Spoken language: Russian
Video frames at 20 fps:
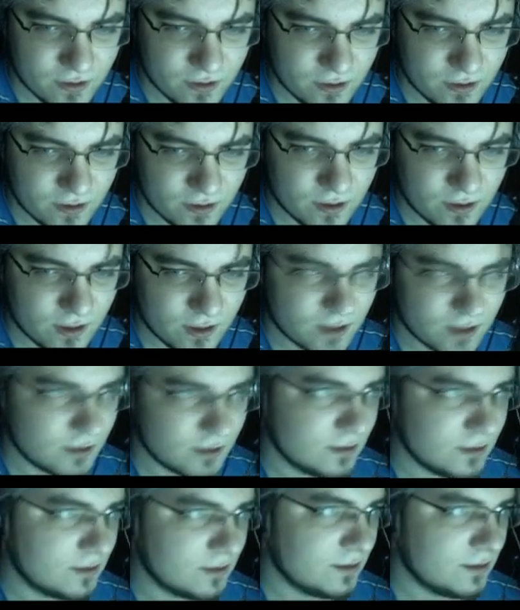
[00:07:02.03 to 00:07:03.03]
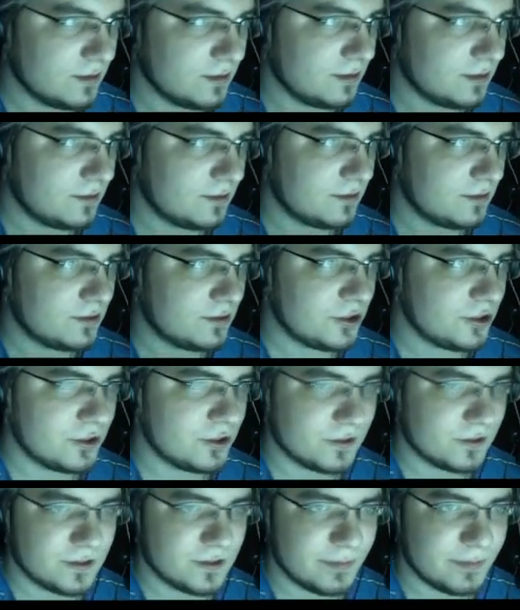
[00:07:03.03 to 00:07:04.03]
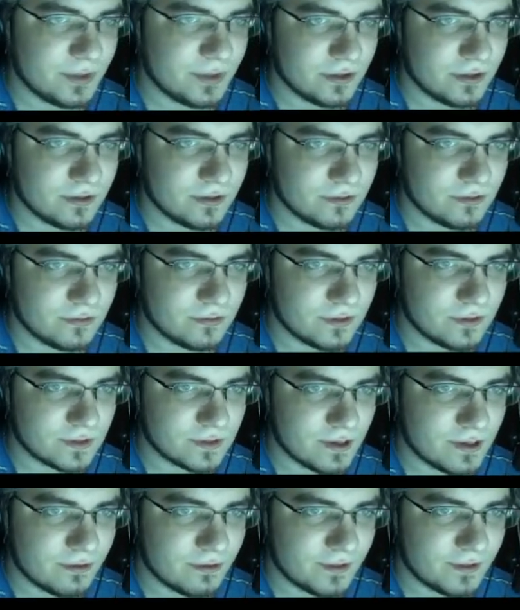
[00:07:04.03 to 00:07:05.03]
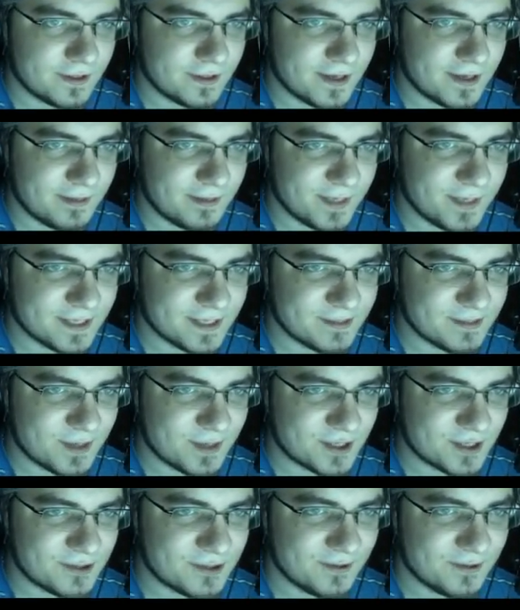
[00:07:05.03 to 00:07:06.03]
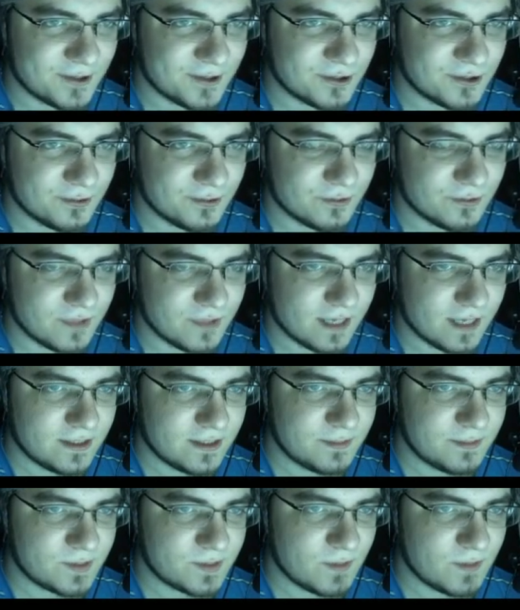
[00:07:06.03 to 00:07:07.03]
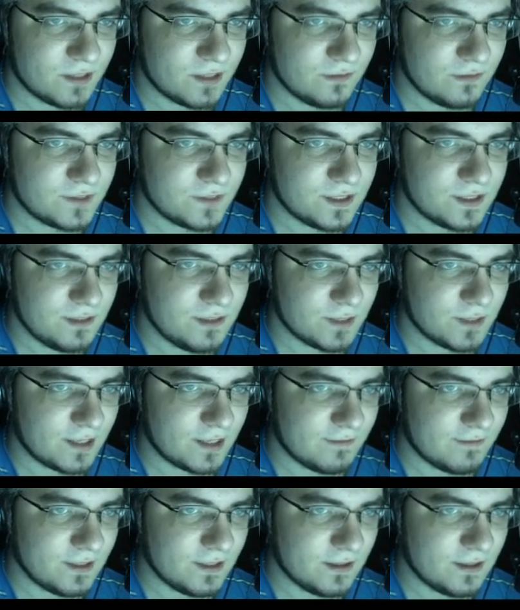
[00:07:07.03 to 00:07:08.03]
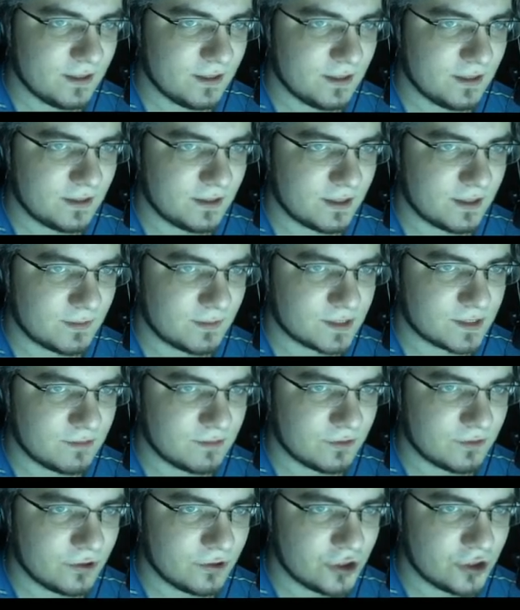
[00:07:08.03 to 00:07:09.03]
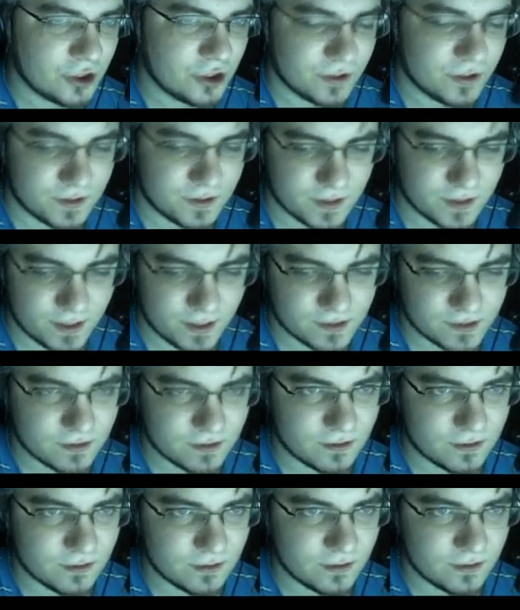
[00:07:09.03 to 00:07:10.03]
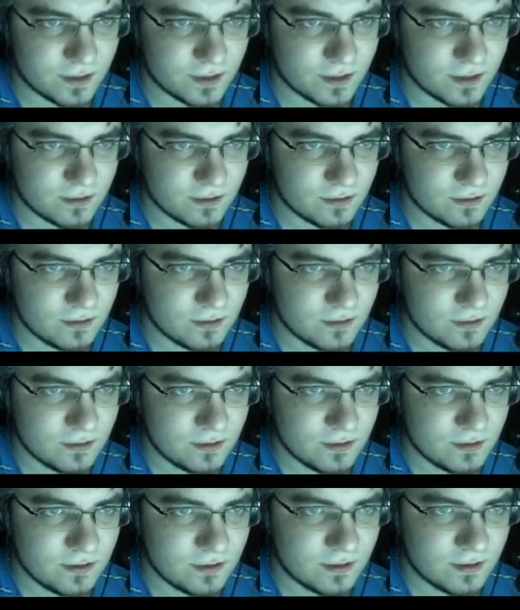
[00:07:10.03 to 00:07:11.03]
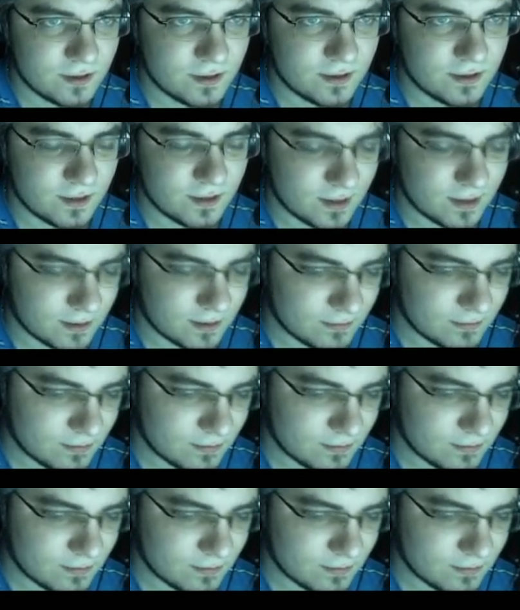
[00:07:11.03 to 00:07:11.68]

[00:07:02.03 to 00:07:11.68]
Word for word: А, да что-то, типа, не, ну, не знаю, он GTA 5 спрашивали, жду. Я, типа, смотрю в Стиме новинки, и там, если выходит что-нибудь интересное, то играю. Как-то